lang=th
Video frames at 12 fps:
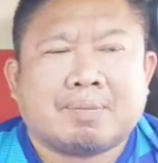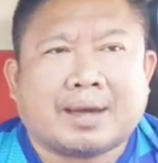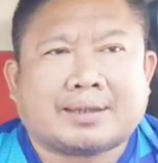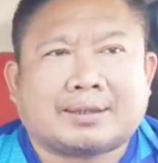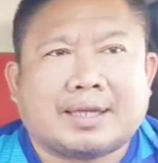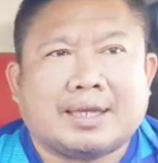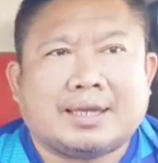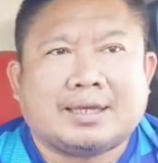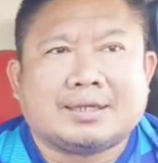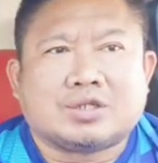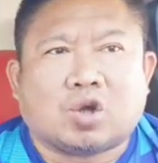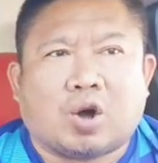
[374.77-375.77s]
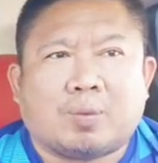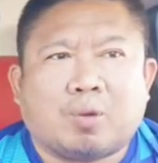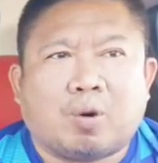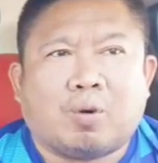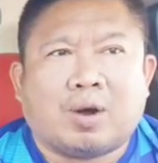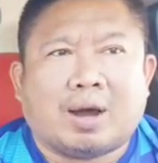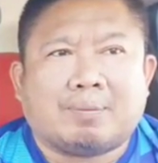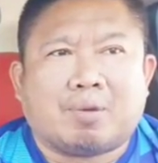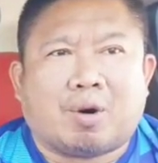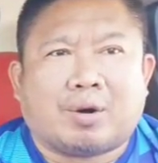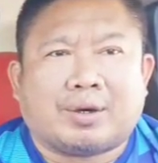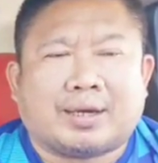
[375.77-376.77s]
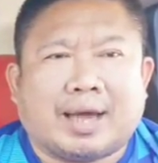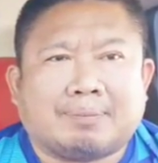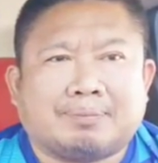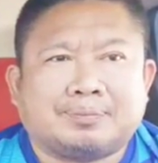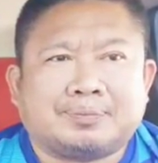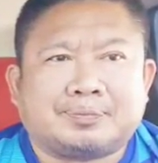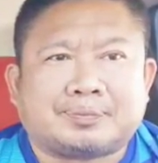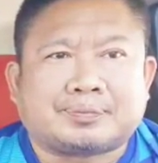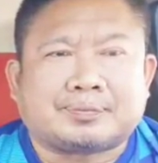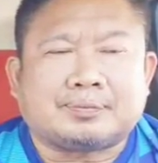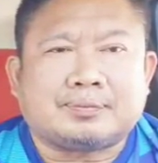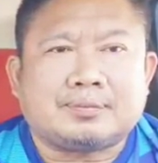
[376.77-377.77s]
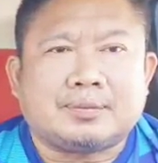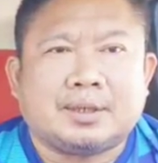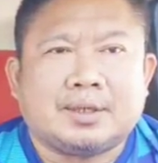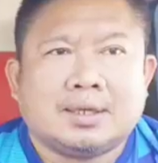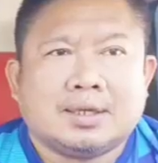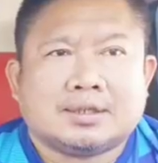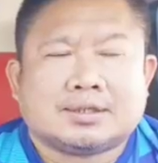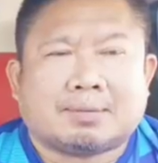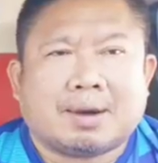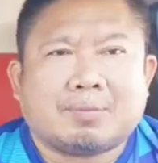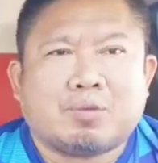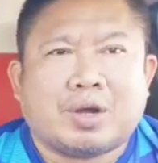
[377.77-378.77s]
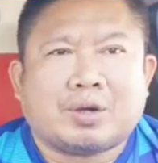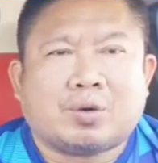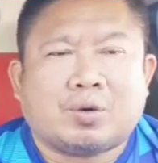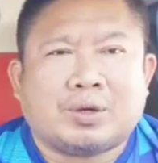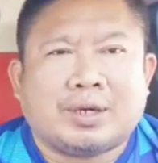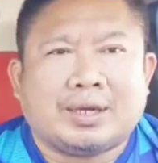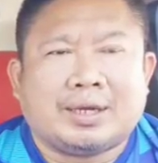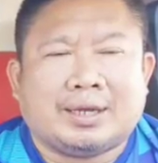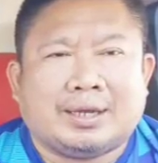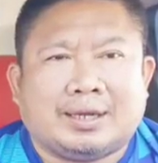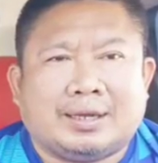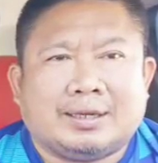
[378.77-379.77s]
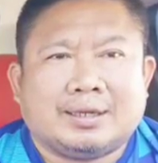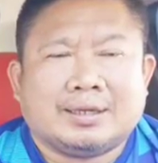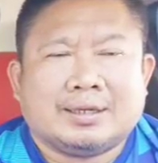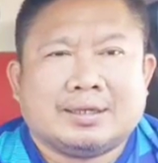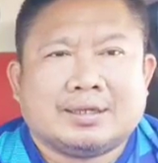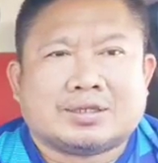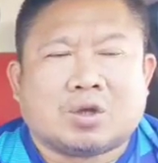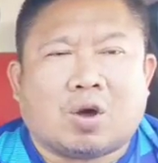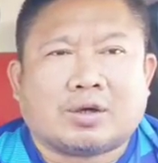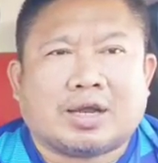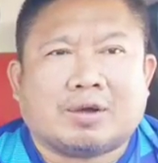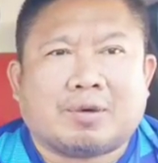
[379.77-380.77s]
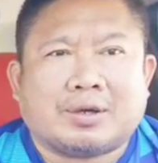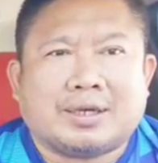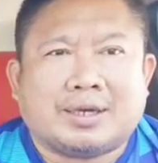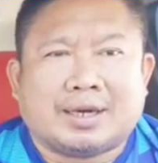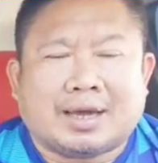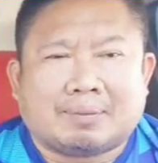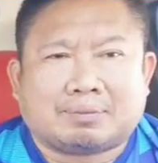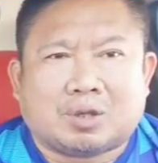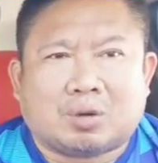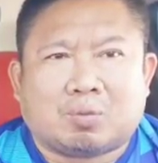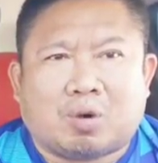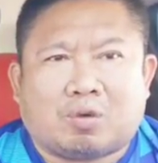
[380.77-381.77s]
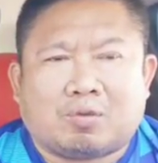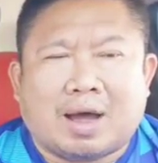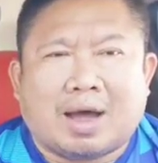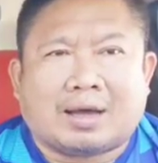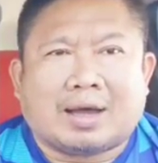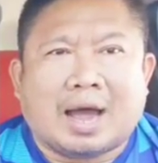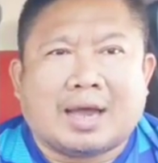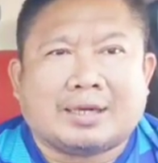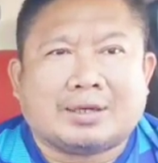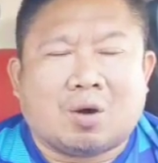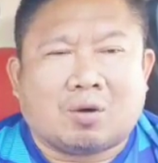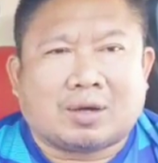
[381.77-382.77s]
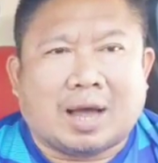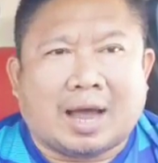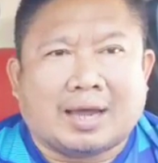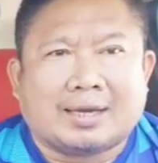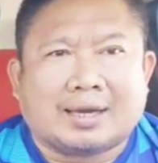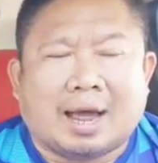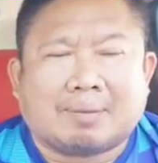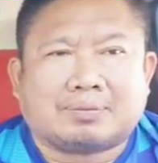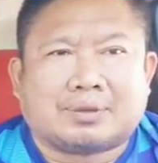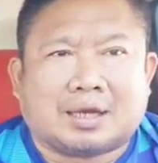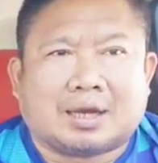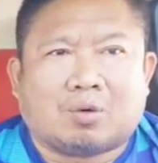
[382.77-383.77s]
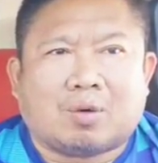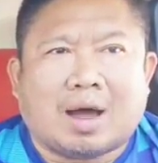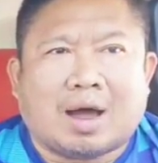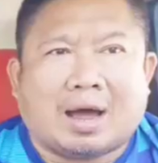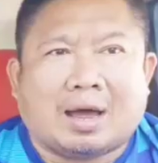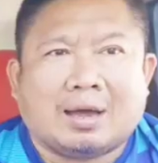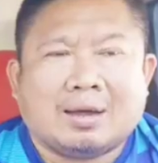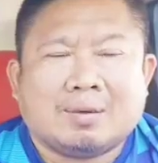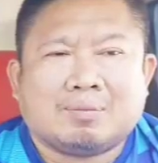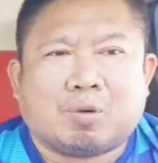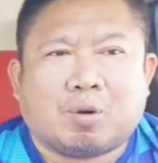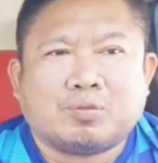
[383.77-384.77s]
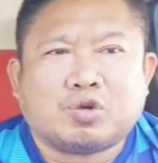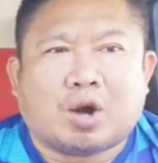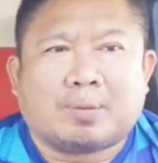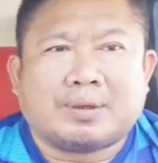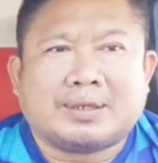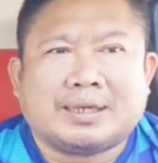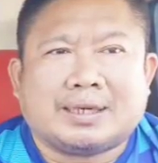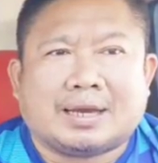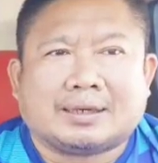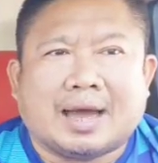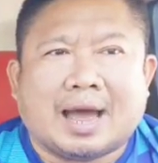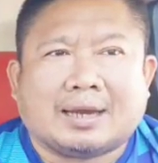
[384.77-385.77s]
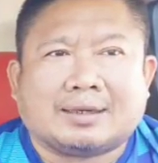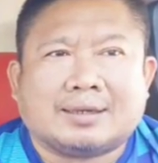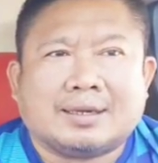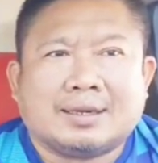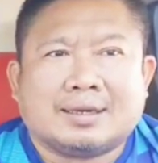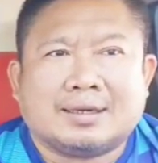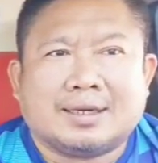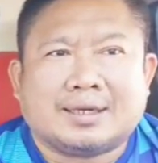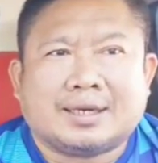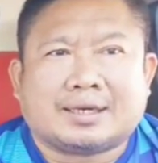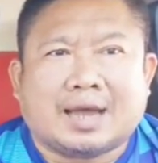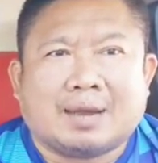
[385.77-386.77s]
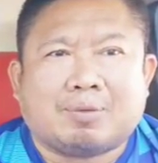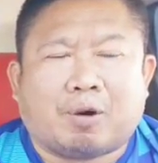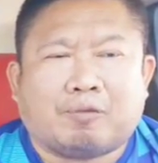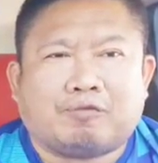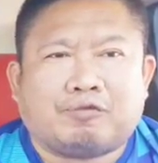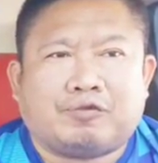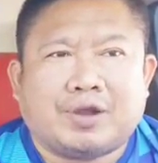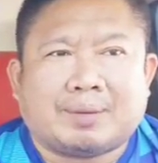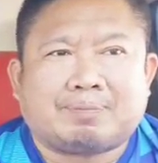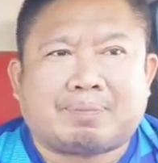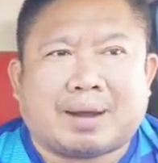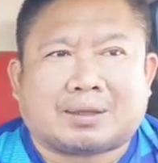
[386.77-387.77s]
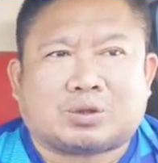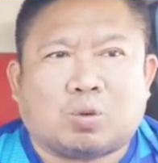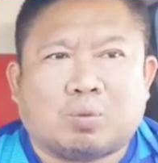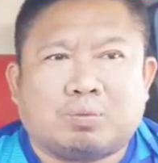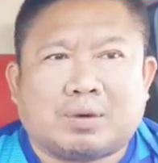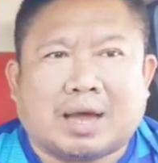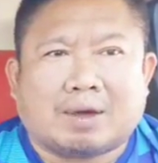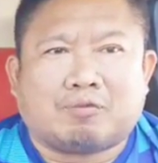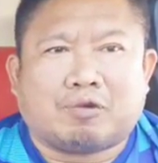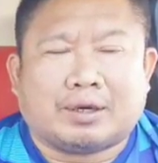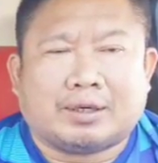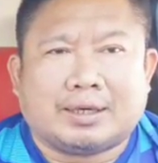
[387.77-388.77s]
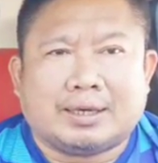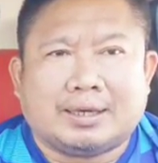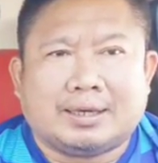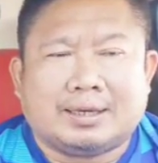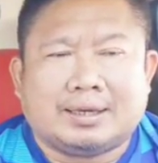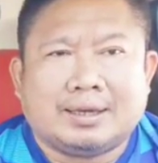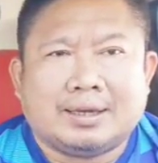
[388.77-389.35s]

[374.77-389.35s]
แพตตี้สอพงอมรนนะครับสำหรับมวยคู่ที่2ในวันนี้นะครับต้องบอกว่าไข่นอกไข่นะครับ แต่ถ้าว่าผมชอบไปที่ทางด้าน ลิทธิไกรภพเฟียสปัทุมนะครับ วันนี้